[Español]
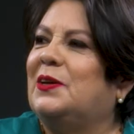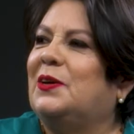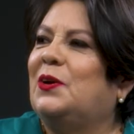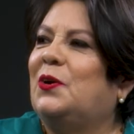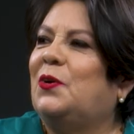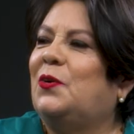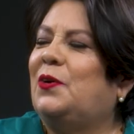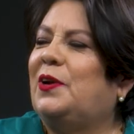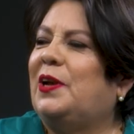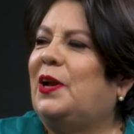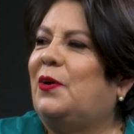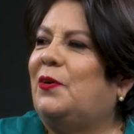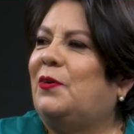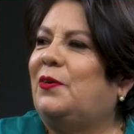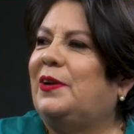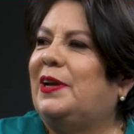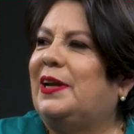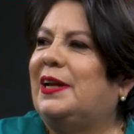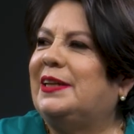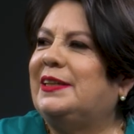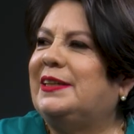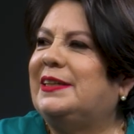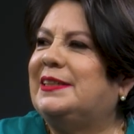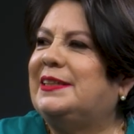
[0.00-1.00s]
Hola,
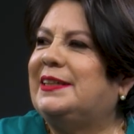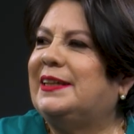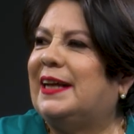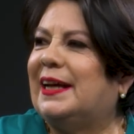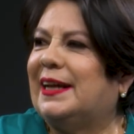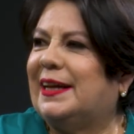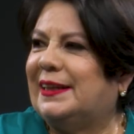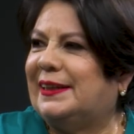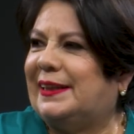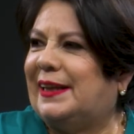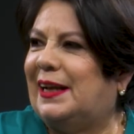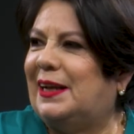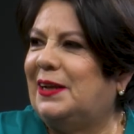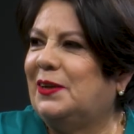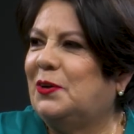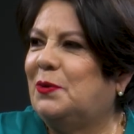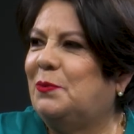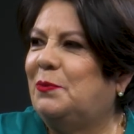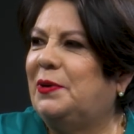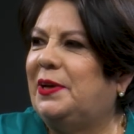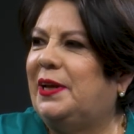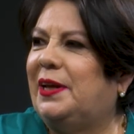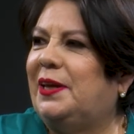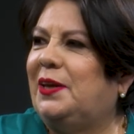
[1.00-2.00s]
hola Jessica, ¿qué tal?
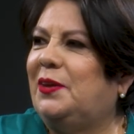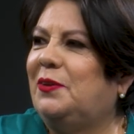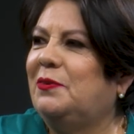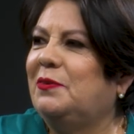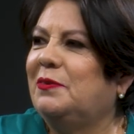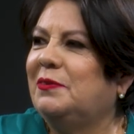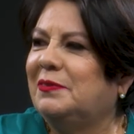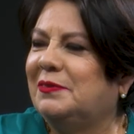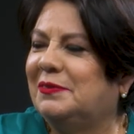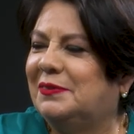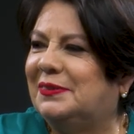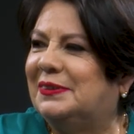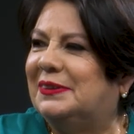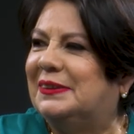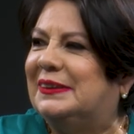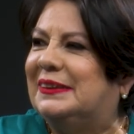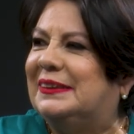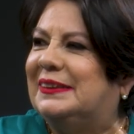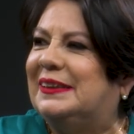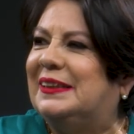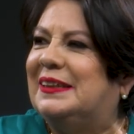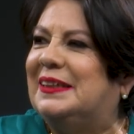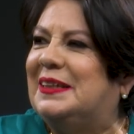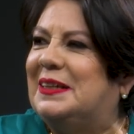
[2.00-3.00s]
¿Cómo le ha ido? Muy bien,
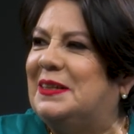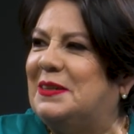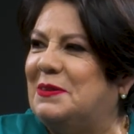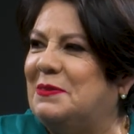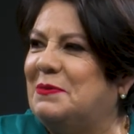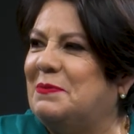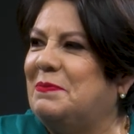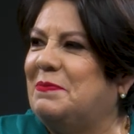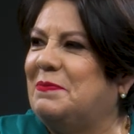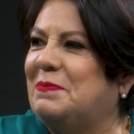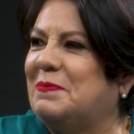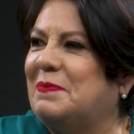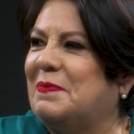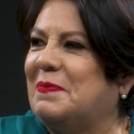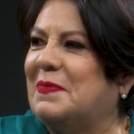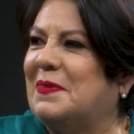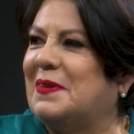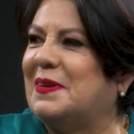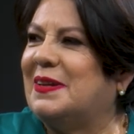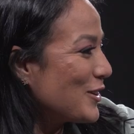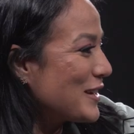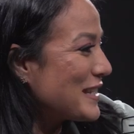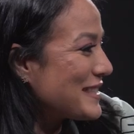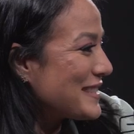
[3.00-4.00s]
¿y usted también en carreras
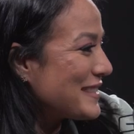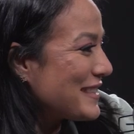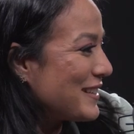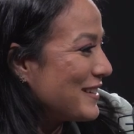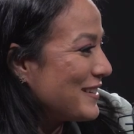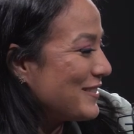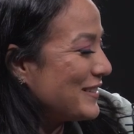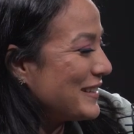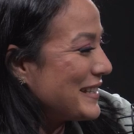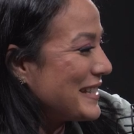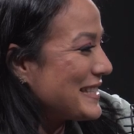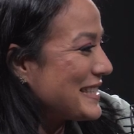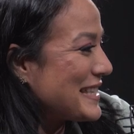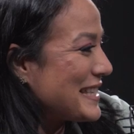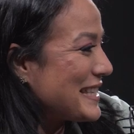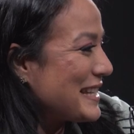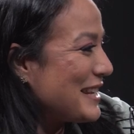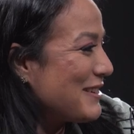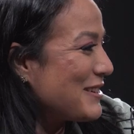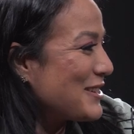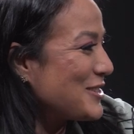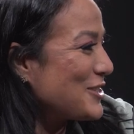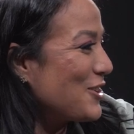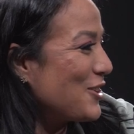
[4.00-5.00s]
con esta, esta
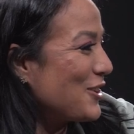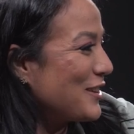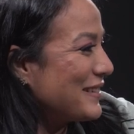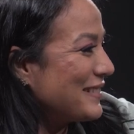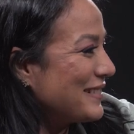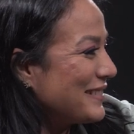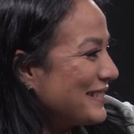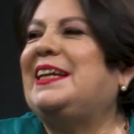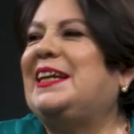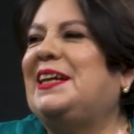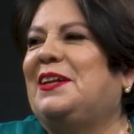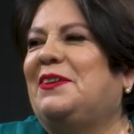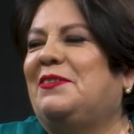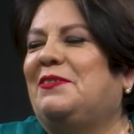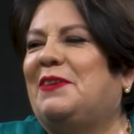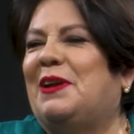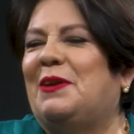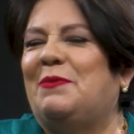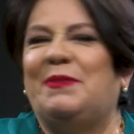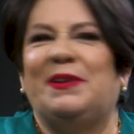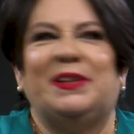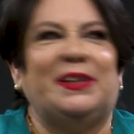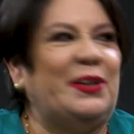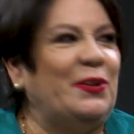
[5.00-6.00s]
celebración? Sí,
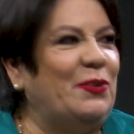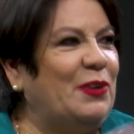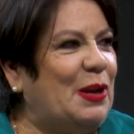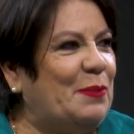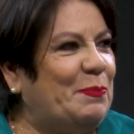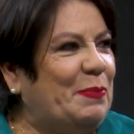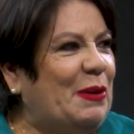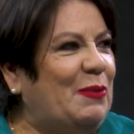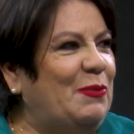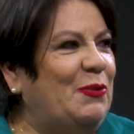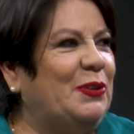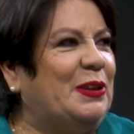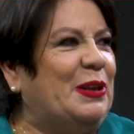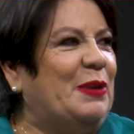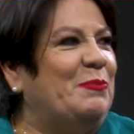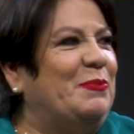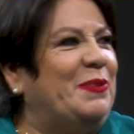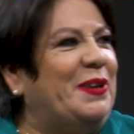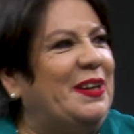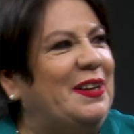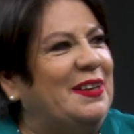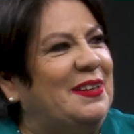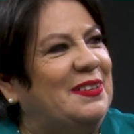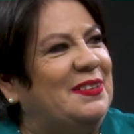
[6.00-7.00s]
realmente. Hola Pablo
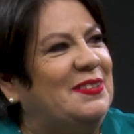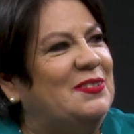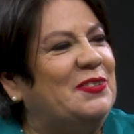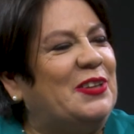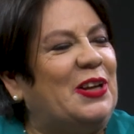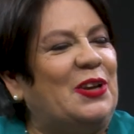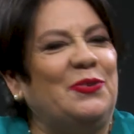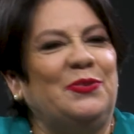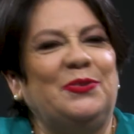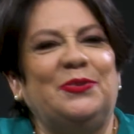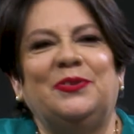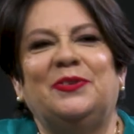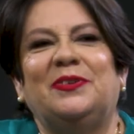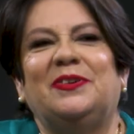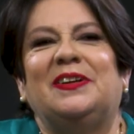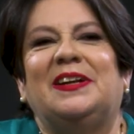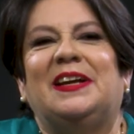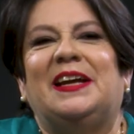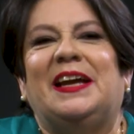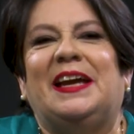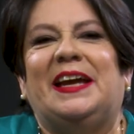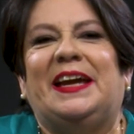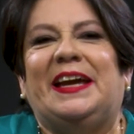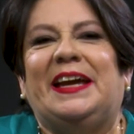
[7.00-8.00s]
también. ¿Qué tal,
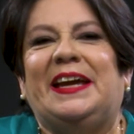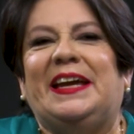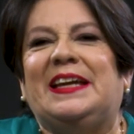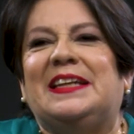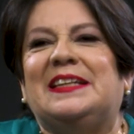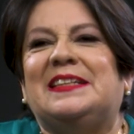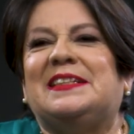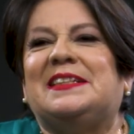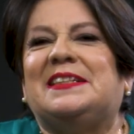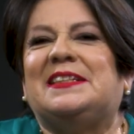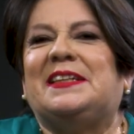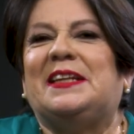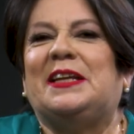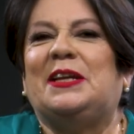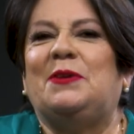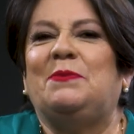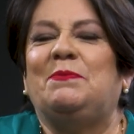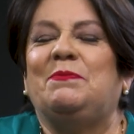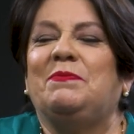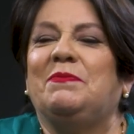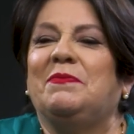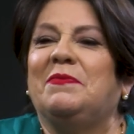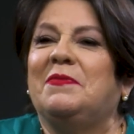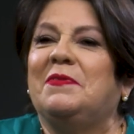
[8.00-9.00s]

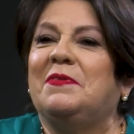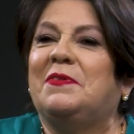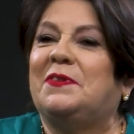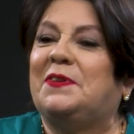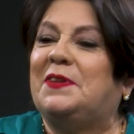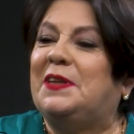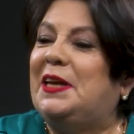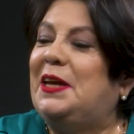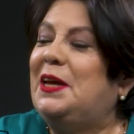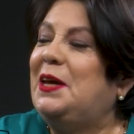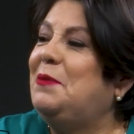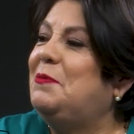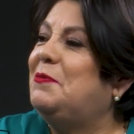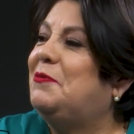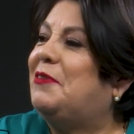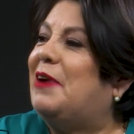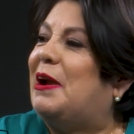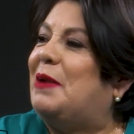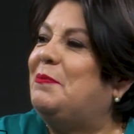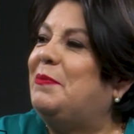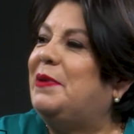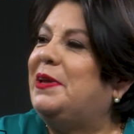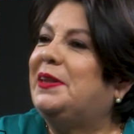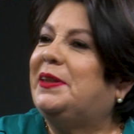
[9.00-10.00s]
Este, sí,
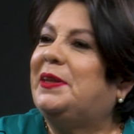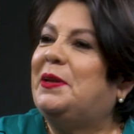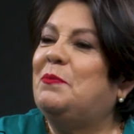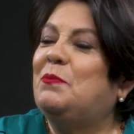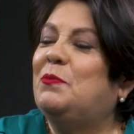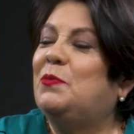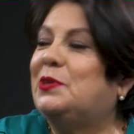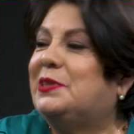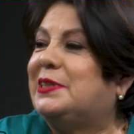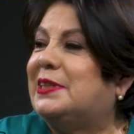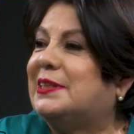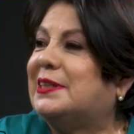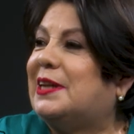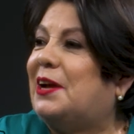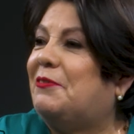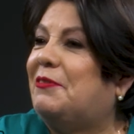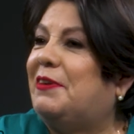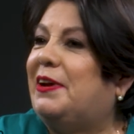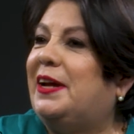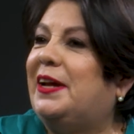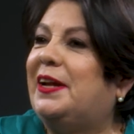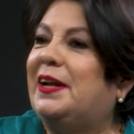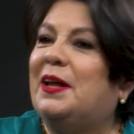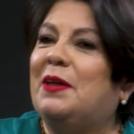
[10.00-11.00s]
realmente muchas
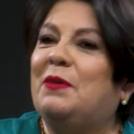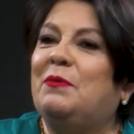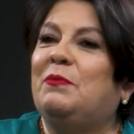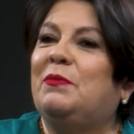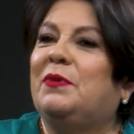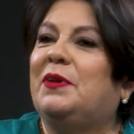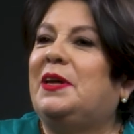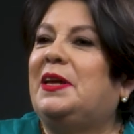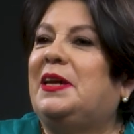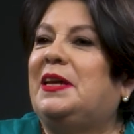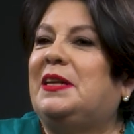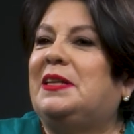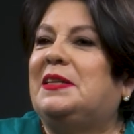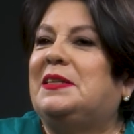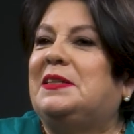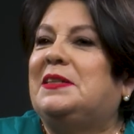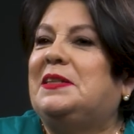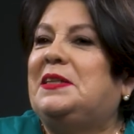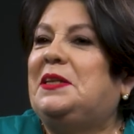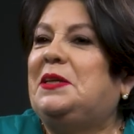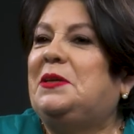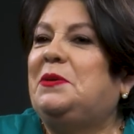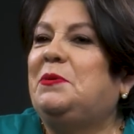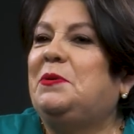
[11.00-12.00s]
carreras
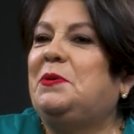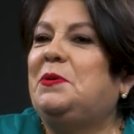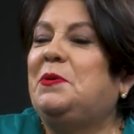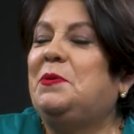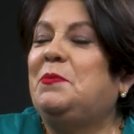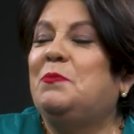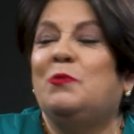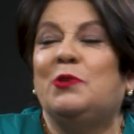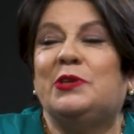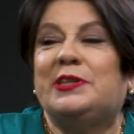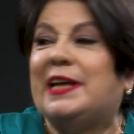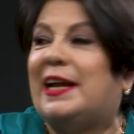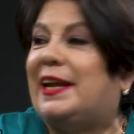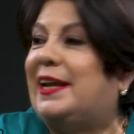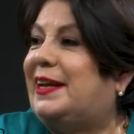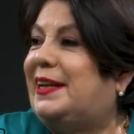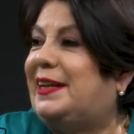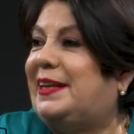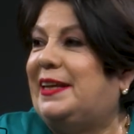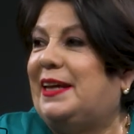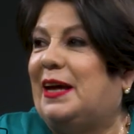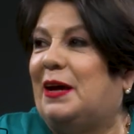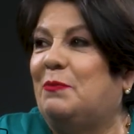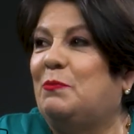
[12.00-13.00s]
eh, y mucha
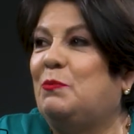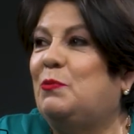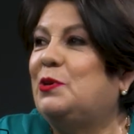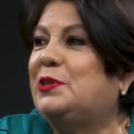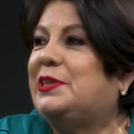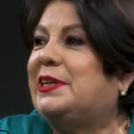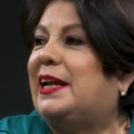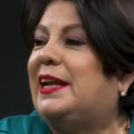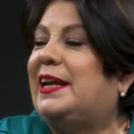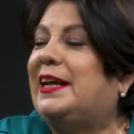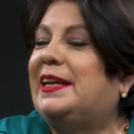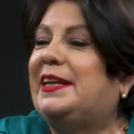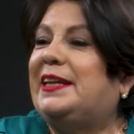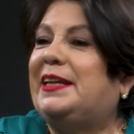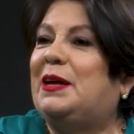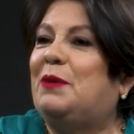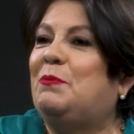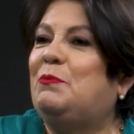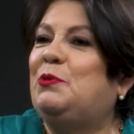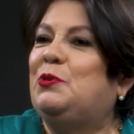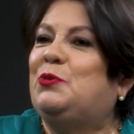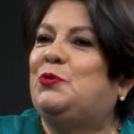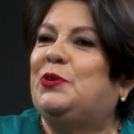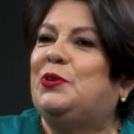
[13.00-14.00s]
alegría, mucha
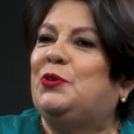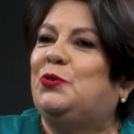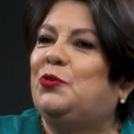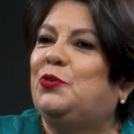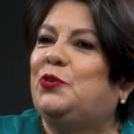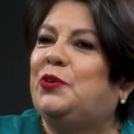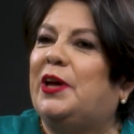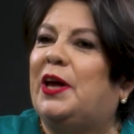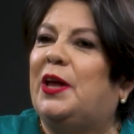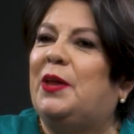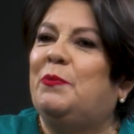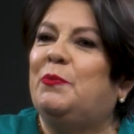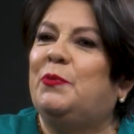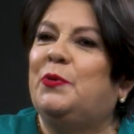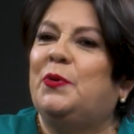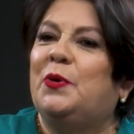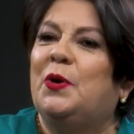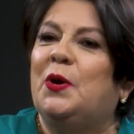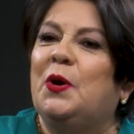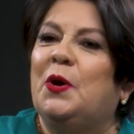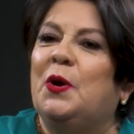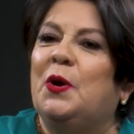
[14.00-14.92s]
alegría, mucho entusiasmo,